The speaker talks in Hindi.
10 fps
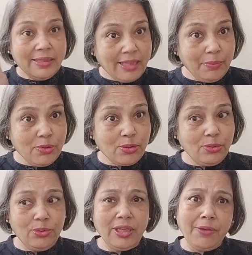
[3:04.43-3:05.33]
तब उसको
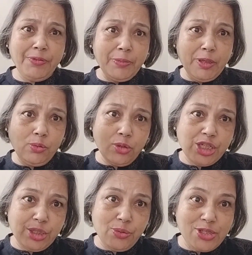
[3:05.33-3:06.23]
दुनिया फिर भी
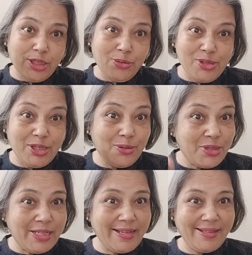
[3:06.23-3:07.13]
दोषी दोषी दोषी
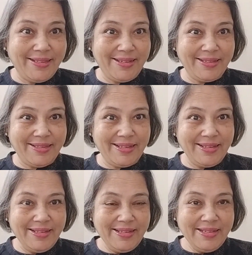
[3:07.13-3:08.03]
दोषी कहती रहती है
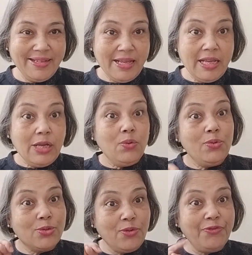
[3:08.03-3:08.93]

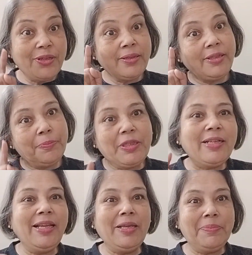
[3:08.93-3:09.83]
उसको फ़र्क तब
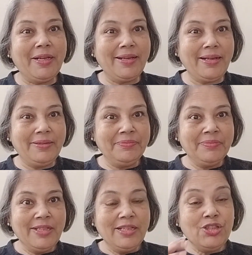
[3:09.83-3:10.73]
तक नहीं पड़ेगा
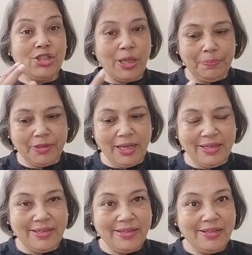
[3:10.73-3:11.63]
जब तक
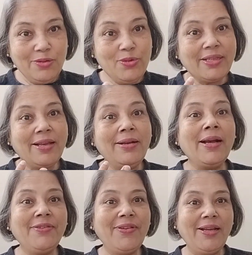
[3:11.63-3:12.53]
उसके
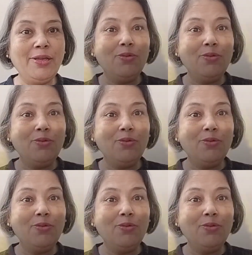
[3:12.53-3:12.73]
घर वाले